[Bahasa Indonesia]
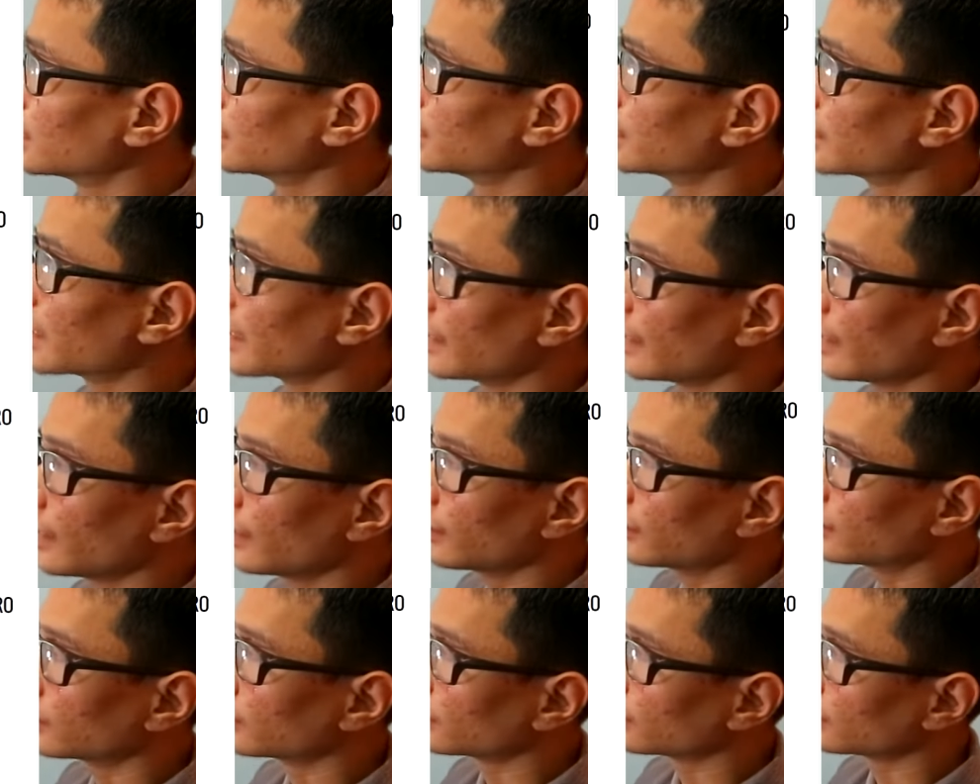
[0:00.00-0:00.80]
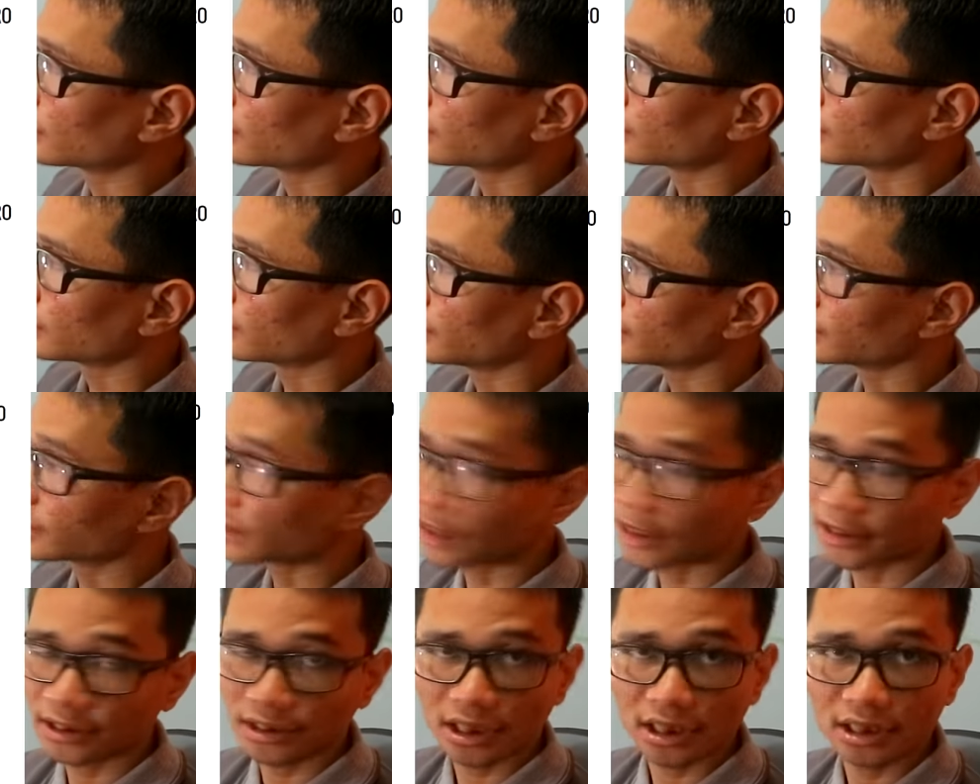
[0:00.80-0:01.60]
dengan uh,
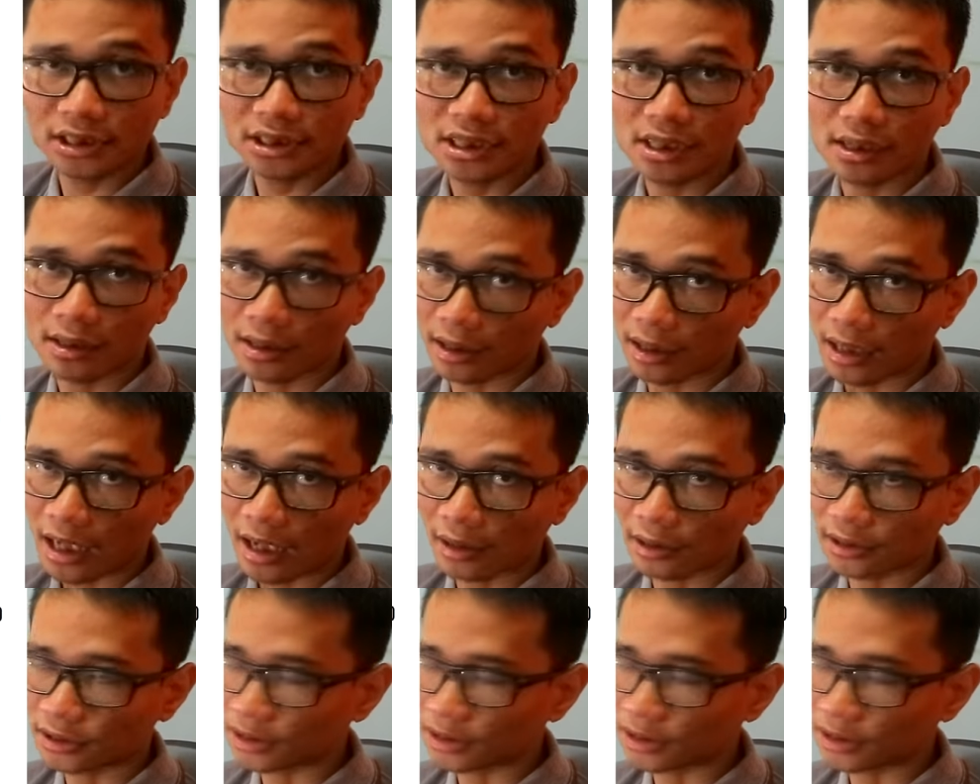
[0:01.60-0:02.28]
intelijensinya